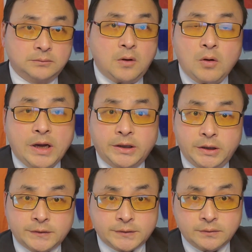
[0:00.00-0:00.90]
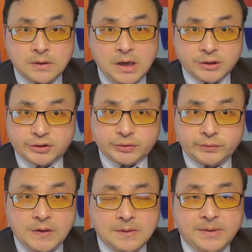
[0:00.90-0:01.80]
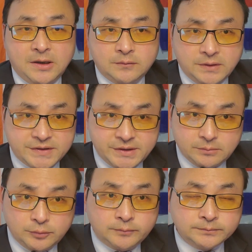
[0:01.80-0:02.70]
欢迎您收看史徒堂潘入》的节目。